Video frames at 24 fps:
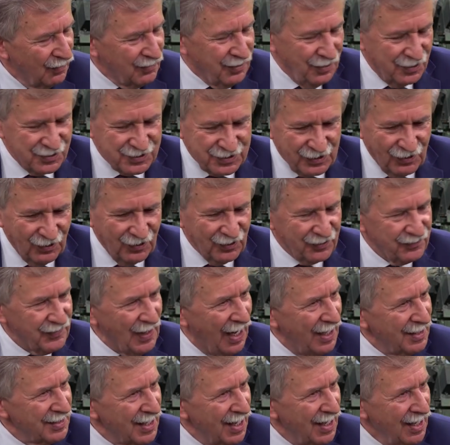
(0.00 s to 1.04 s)
mówiąc
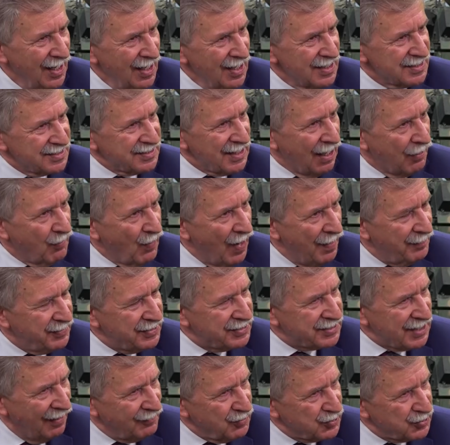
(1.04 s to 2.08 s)
kolokwialnie, za łeb i
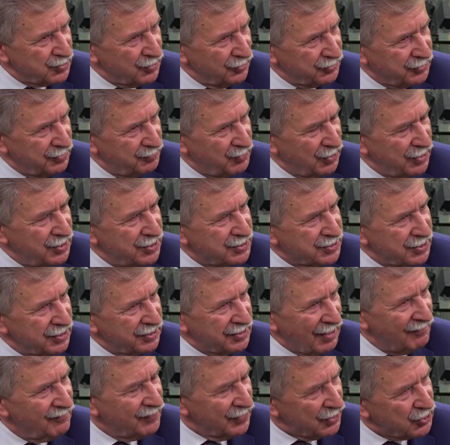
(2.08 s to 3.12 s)
zawiózł do Tbilisi i
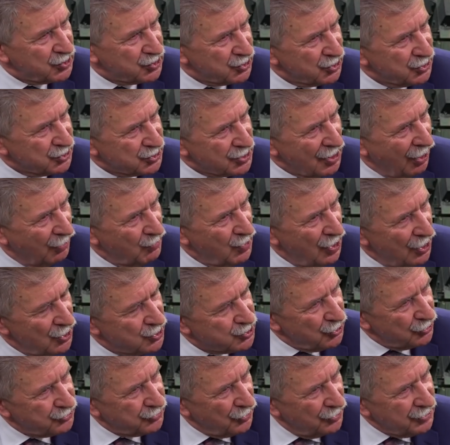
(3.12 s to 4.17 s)
tam wykrzyczał,
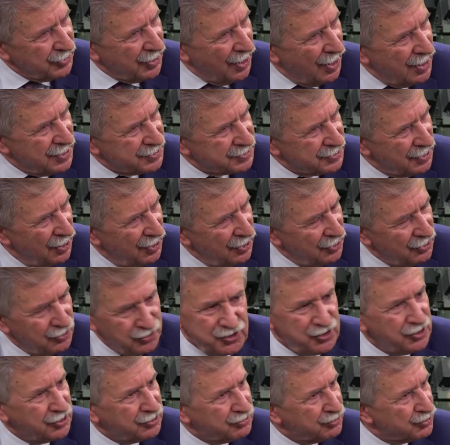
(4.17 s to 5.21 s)
co to jest.
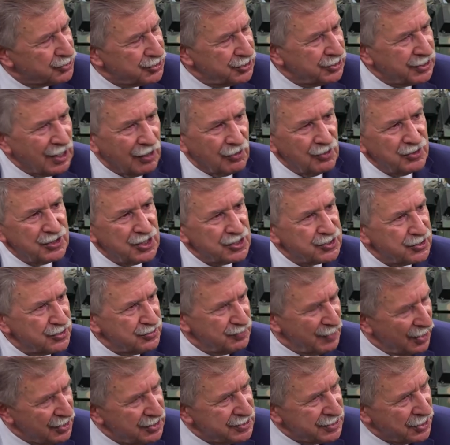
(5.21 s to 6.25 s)
Niektórzy tego nie
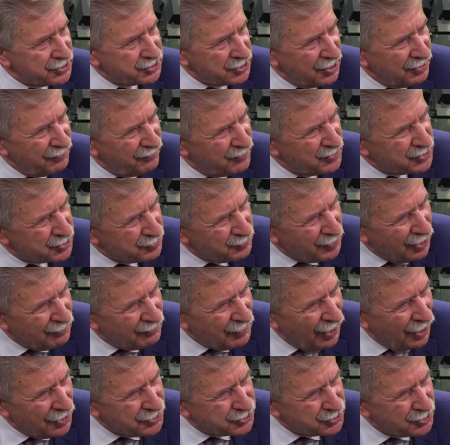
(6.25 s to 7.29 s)
zrozumieli, zaczęli
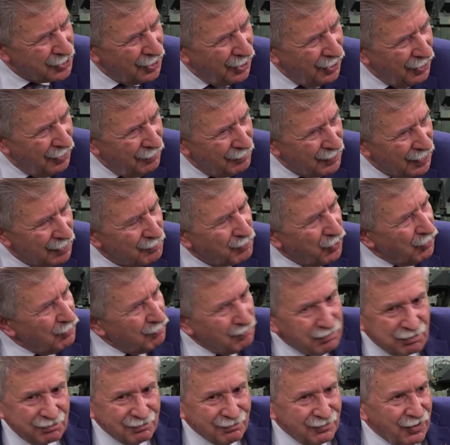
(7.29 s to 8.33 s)
wyśmiewać, bo
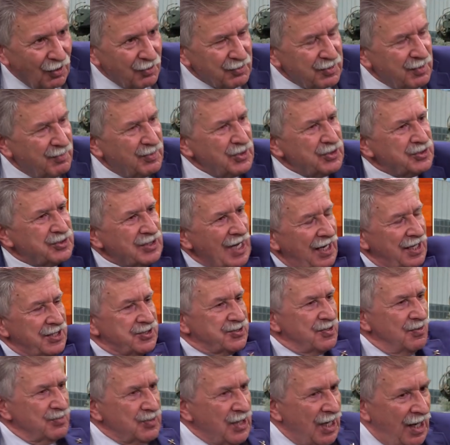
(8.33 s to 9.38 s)
bo niby dalej
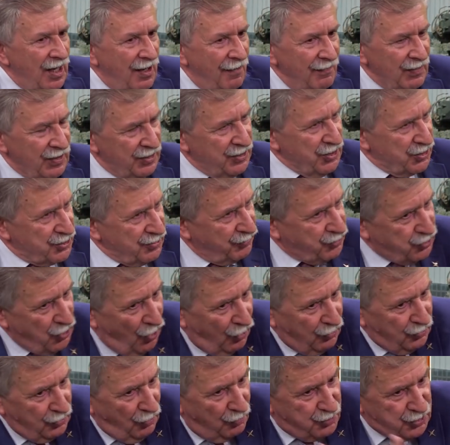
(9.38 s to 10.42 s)
są, jeszcze
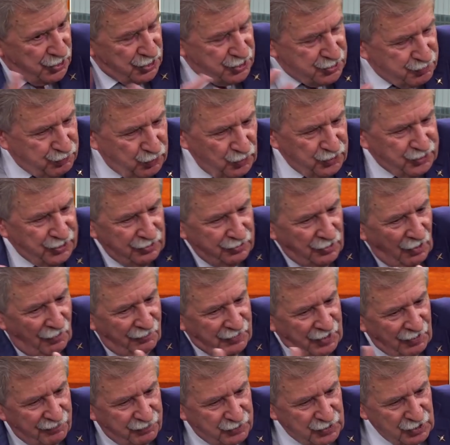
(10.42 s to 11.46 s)
wciągnął przecież Putin do,
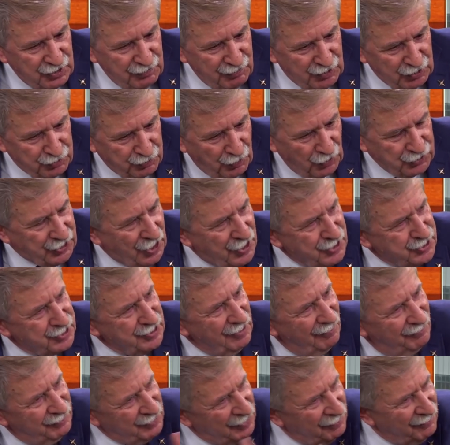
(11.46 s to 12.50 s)
te filmy
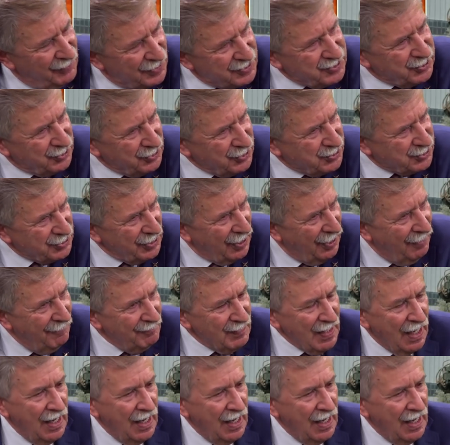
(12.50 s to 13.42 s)
potężne w inwestycje.